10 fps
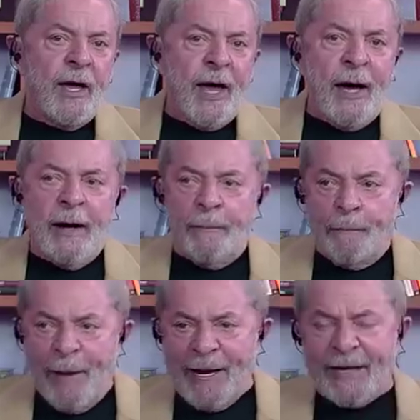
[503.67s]
é
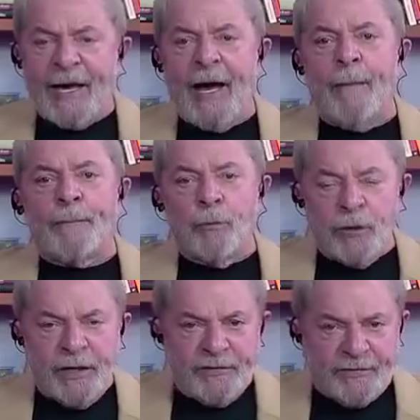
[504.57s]
para que a
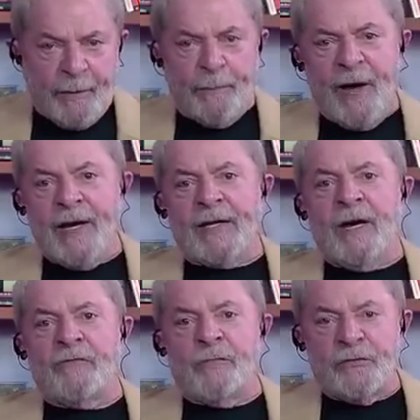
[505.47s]
polícia, para
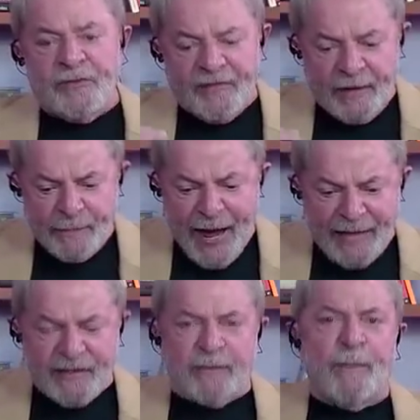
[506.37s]
que as Forças
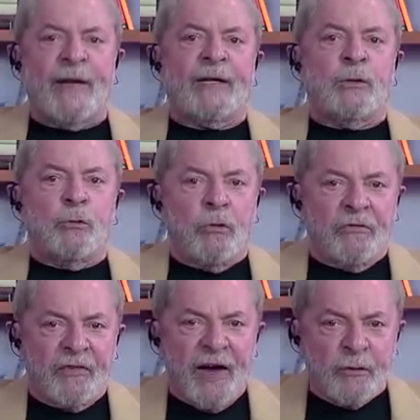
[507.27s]
Armadas, para que o
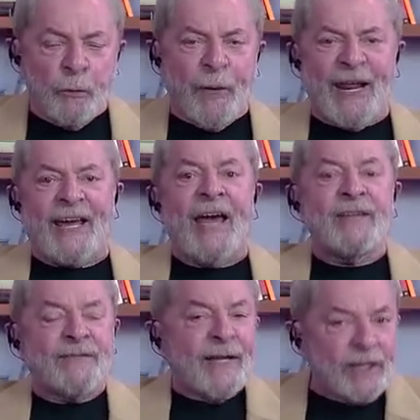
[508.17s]
governo, para que a
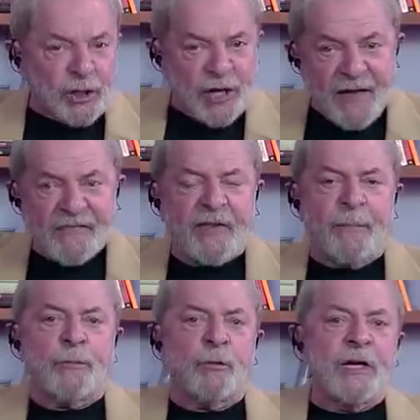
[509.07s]
inteligência
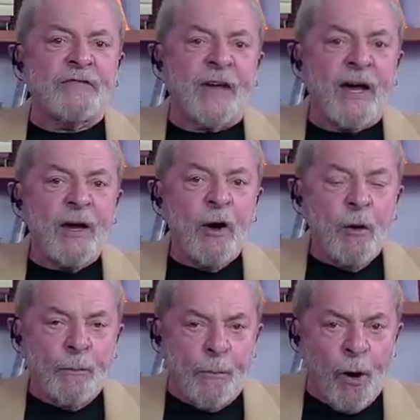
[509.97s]
da polícia
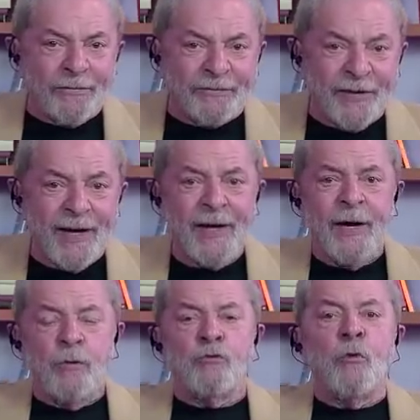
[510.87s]
possa,
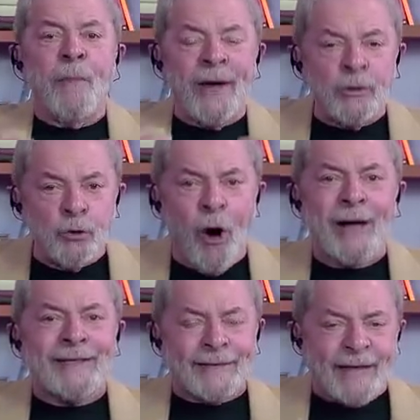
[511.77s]
no
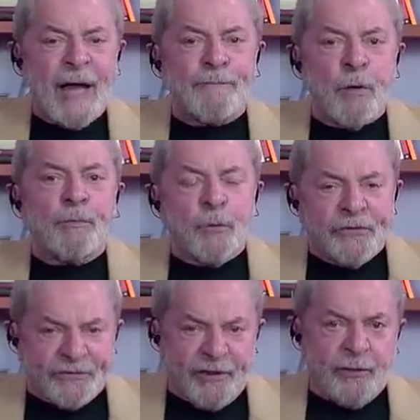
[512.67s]
menor tempo
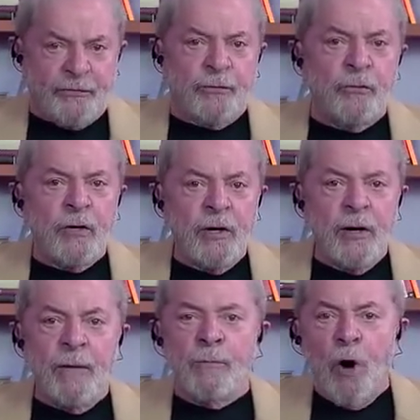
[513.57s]
possível,
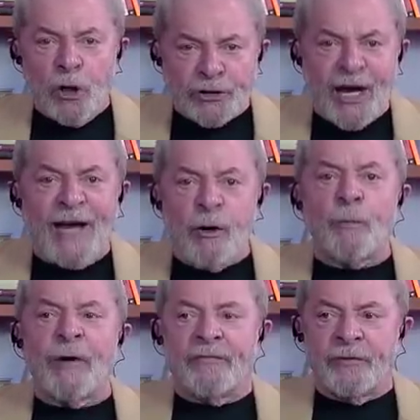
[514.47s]
mostrar
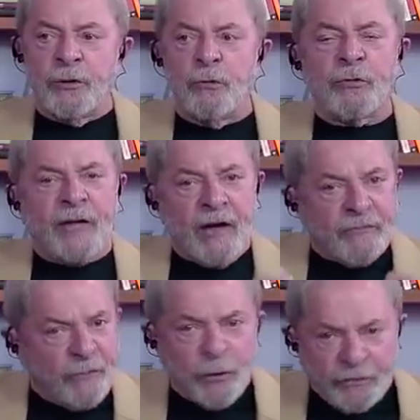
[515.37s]
ao Brasil quem
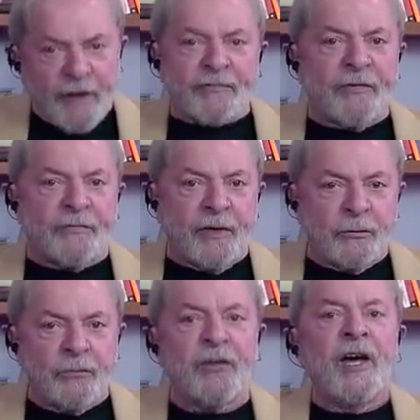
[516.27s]
foram os
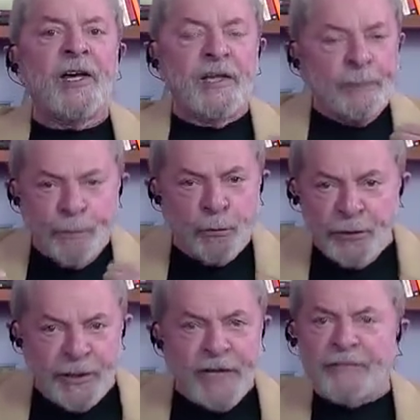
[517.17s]
assassinos e
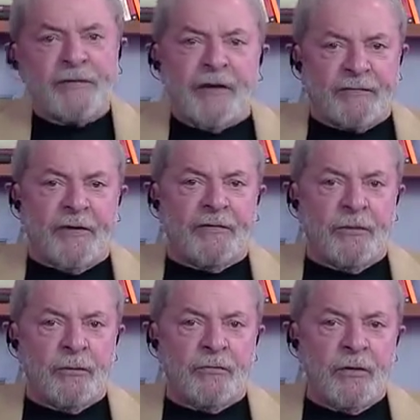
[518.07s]
punir esses
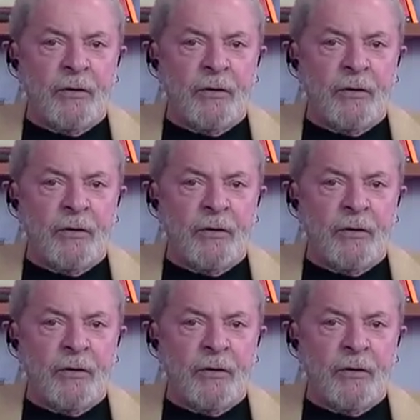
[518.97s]
assassinos.